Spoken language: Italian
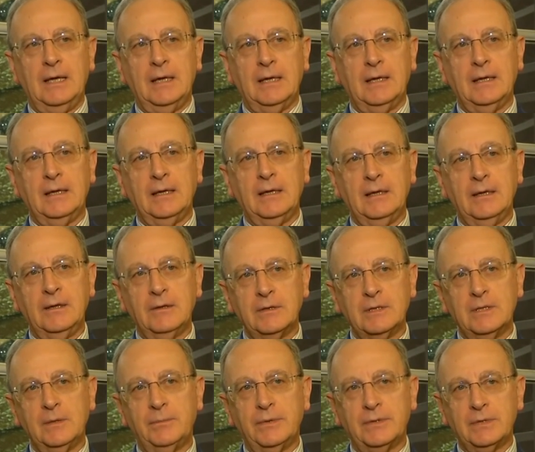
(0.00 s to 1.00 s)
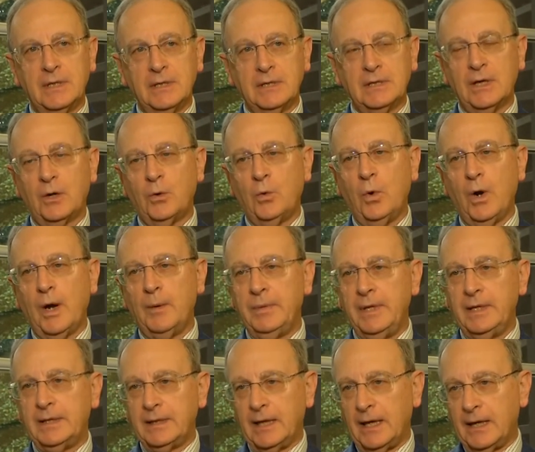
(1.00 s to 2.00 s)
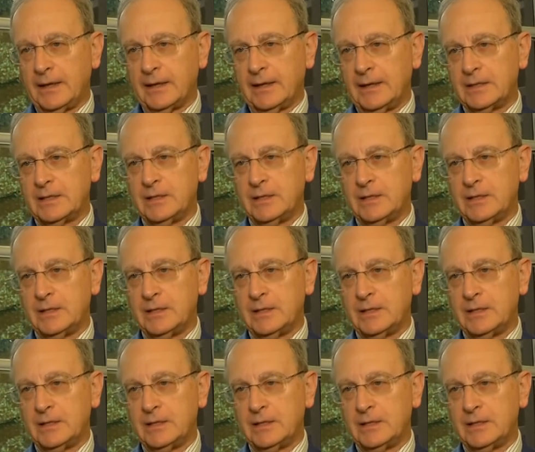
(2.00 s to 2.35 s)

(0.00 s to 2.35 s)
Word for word: eh, non semplicemente coabitare,